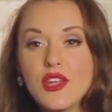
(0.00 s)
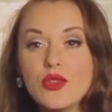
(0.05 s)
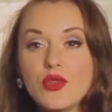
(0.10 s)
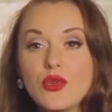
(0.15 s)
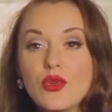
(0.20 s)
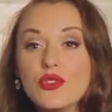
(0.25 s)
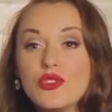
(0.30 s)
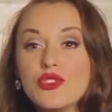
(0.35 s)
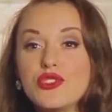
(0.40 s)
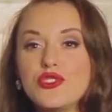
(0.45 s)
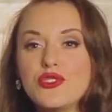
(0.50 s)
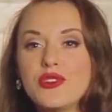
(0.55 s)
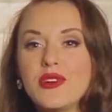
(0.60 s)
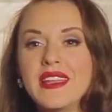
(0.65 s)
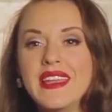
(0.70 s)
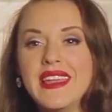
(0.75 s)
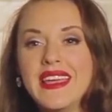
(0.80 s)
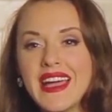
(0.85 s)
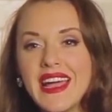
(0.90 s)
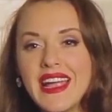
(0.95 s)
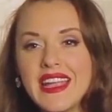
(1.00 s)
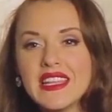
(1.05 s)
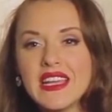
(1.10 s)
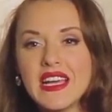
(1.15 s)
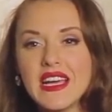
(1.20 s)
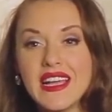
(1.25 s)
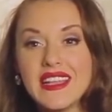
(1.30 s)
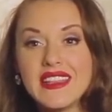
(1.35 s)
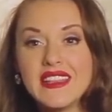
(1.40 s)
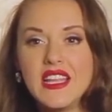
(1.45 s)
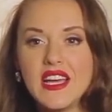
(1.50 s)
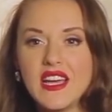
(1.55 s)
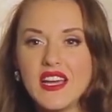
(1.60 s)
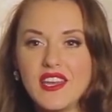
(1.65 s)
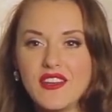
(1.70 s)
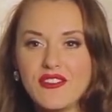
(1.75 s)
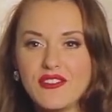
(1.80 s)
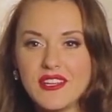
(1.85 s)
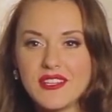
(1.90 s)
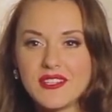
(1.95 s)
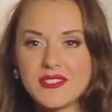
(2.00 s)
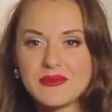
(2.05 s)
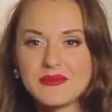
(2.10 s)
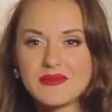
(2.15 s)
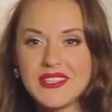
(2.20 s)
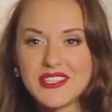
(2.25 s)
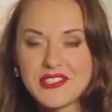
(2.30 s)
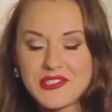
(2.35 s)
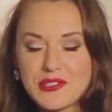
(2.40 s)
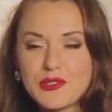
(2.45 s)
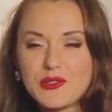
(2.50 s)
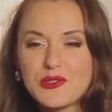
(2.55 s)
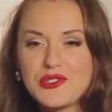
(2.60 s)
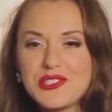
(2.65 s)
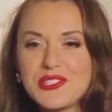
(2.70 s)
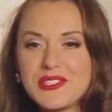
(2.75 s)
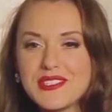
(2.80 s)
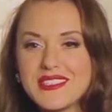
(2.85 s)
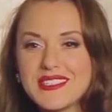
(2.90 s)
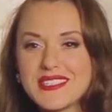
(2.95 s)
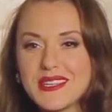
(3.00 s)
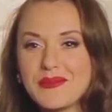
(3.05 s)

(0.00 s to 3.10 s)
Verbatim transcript: но он еще реально отдаривает. Это случилось